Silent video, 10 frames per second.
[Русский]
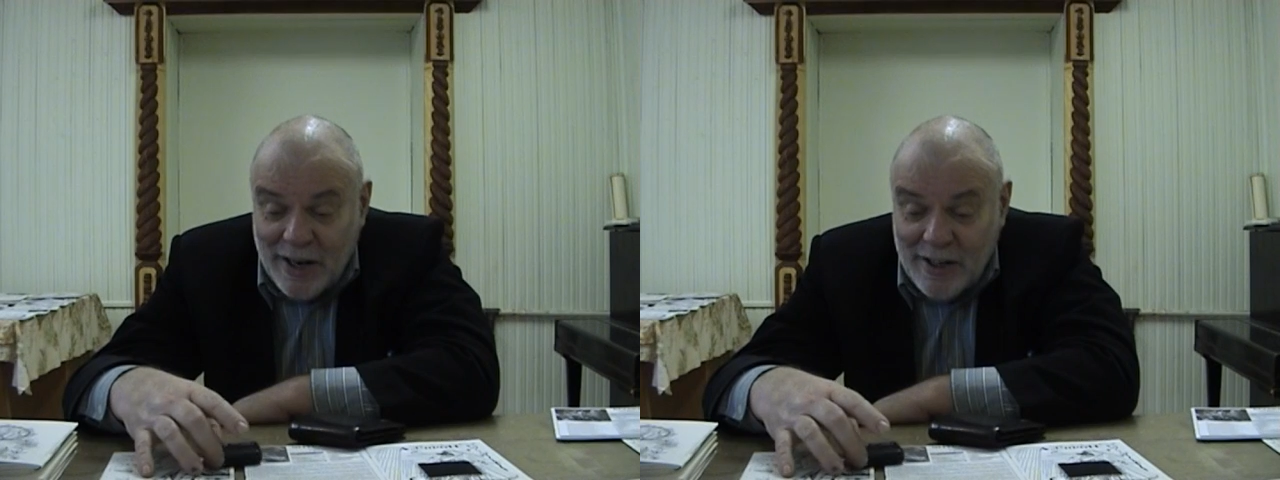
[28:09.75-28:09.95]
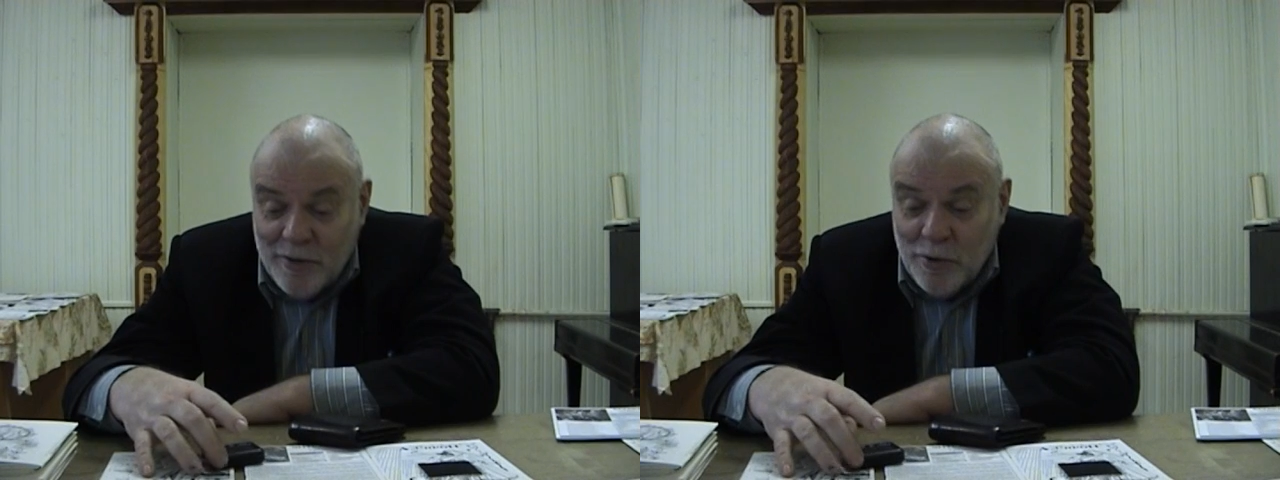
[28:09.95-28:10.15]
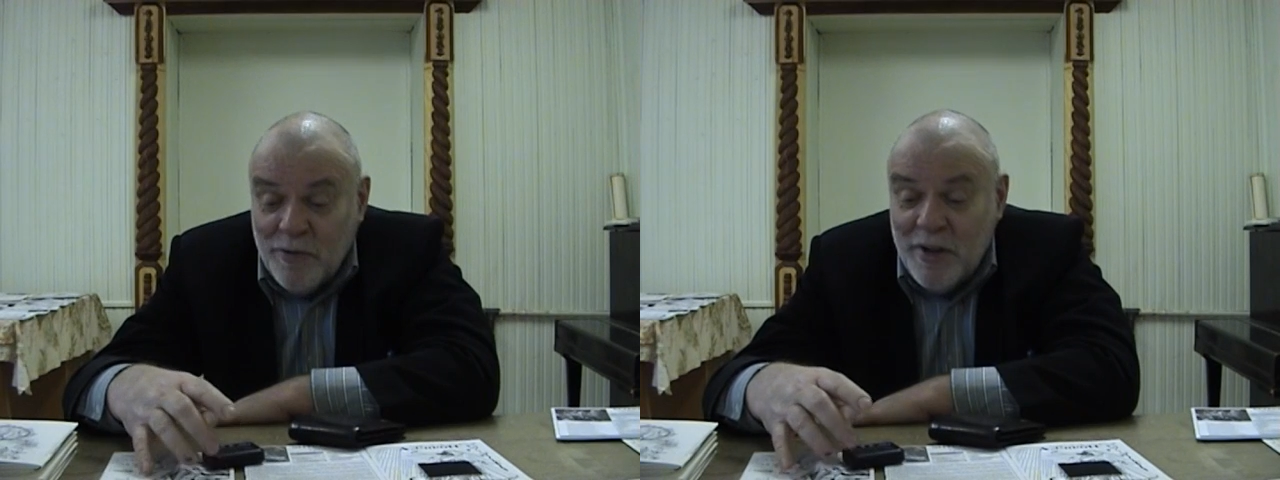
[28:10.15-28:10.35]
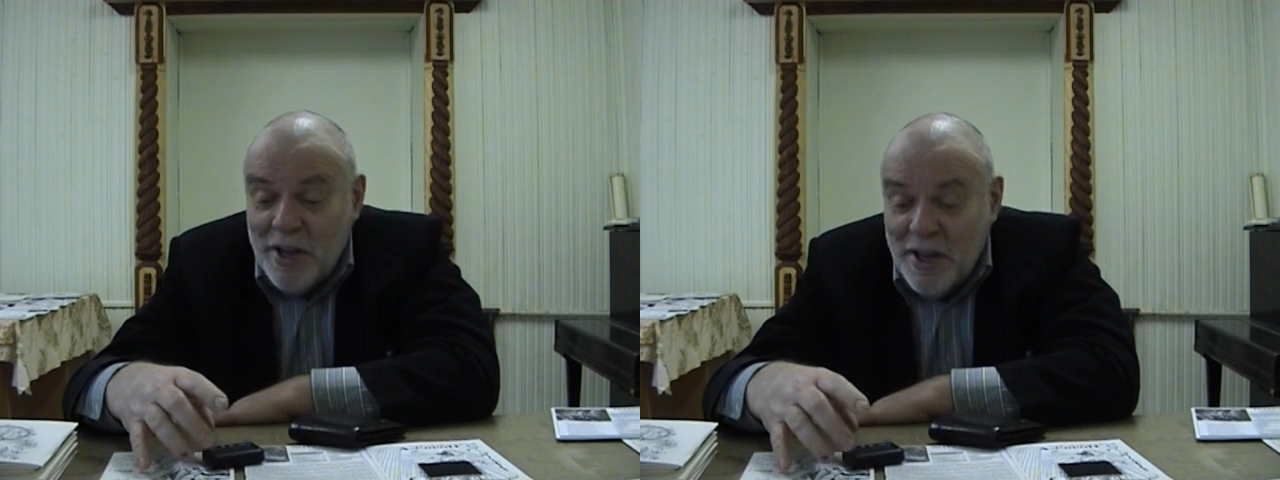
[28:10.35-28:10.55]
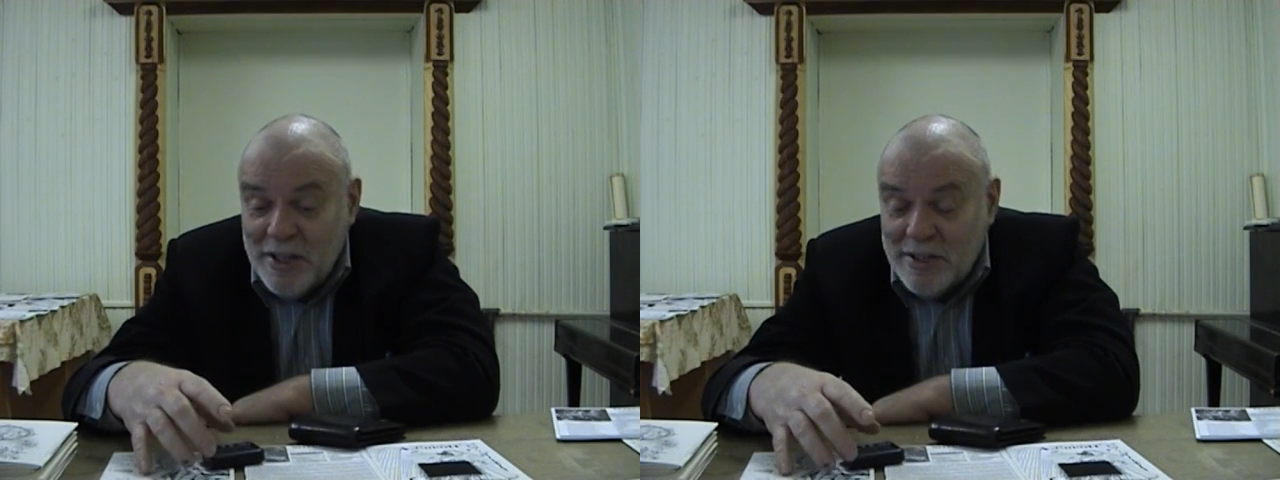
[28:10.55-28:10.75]
когда все
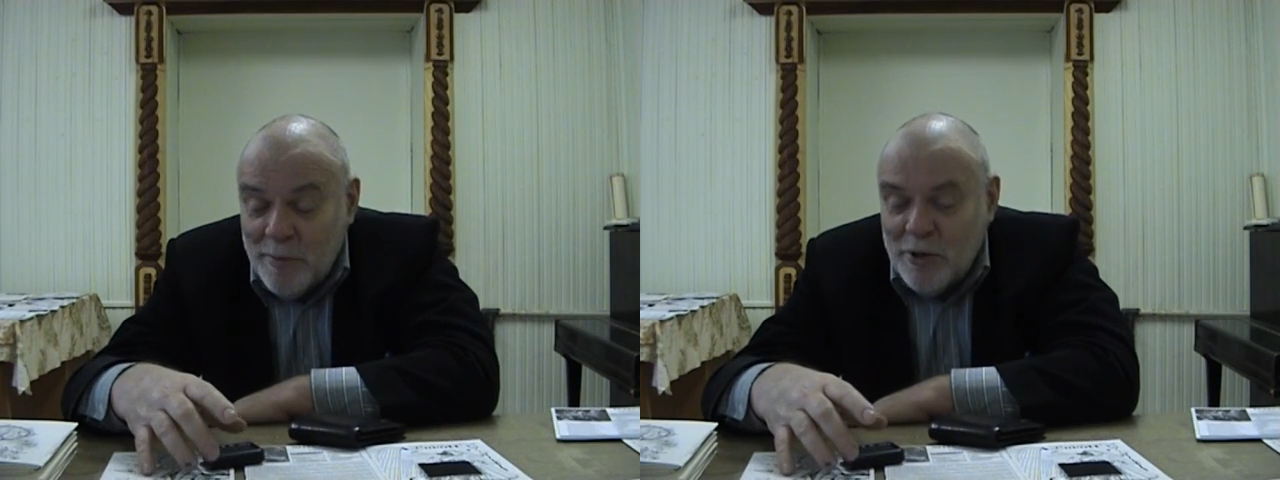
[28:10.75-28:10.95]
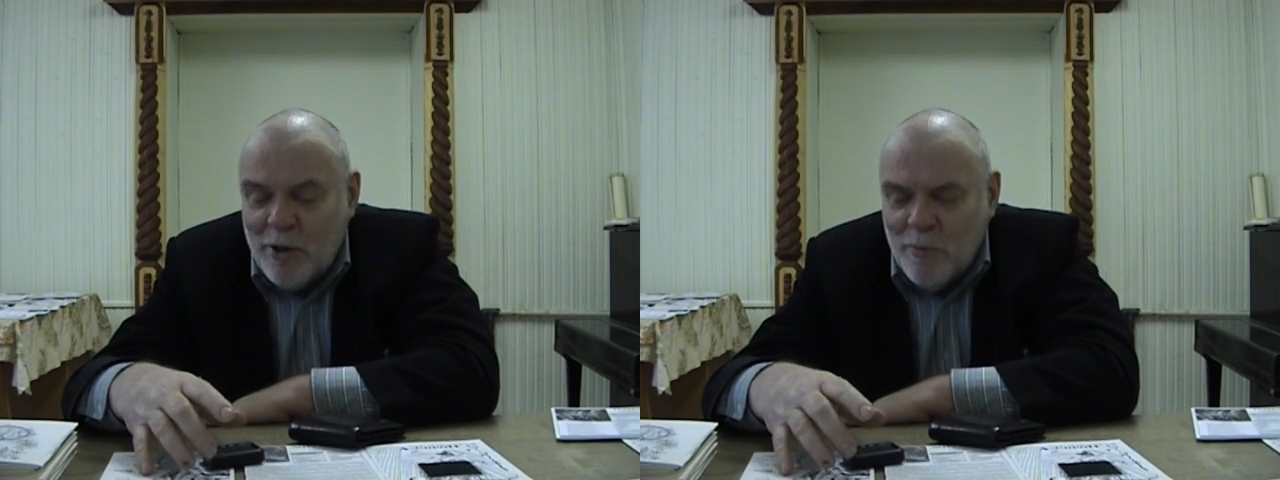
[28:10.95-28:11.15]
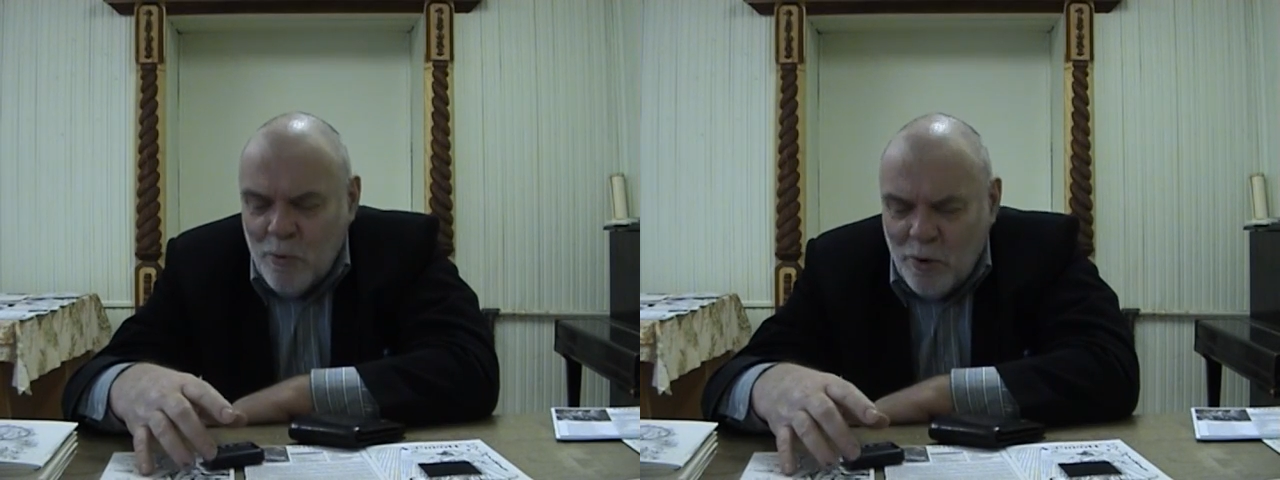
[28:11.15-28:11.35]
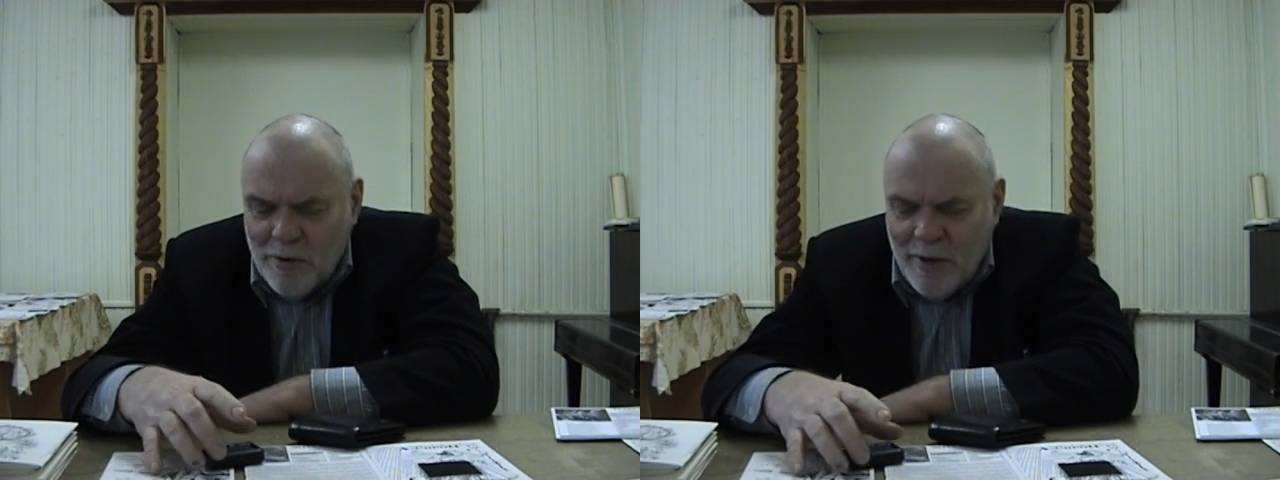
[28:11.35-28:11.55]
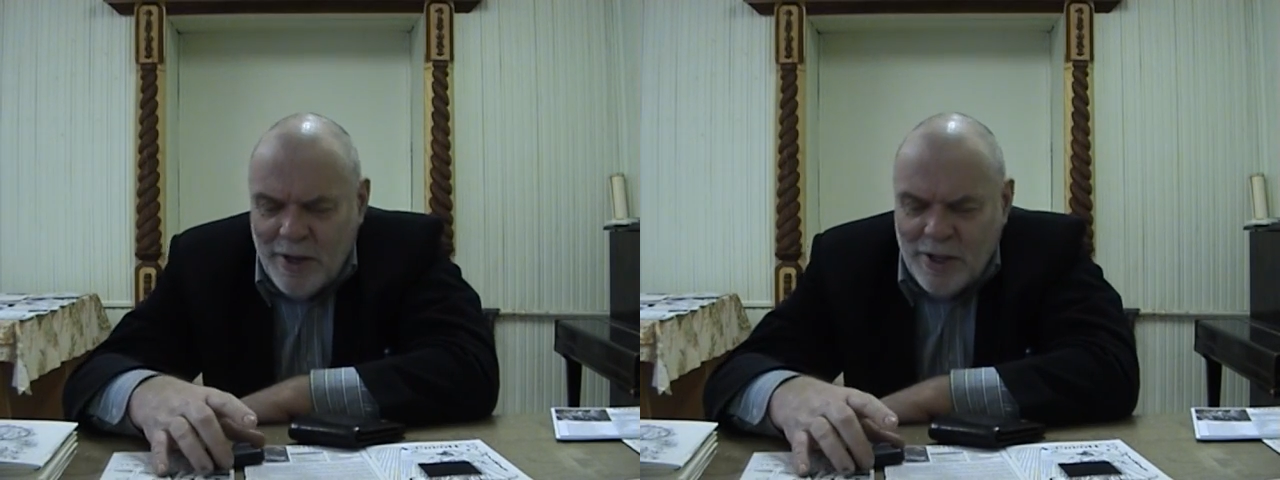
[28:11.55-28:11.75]
двоится, Петербург
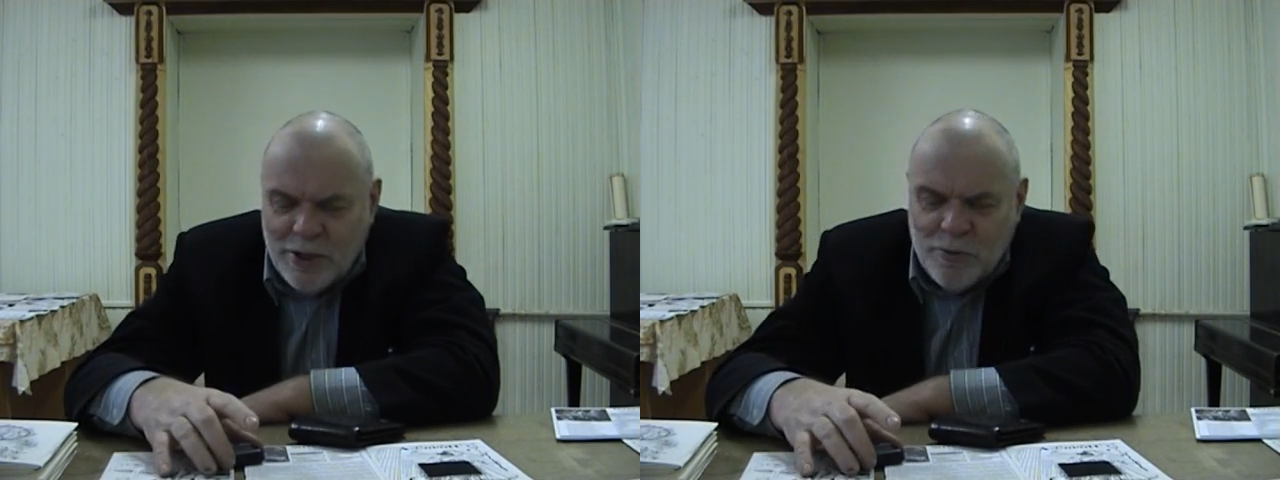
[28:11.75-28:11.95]
двоится,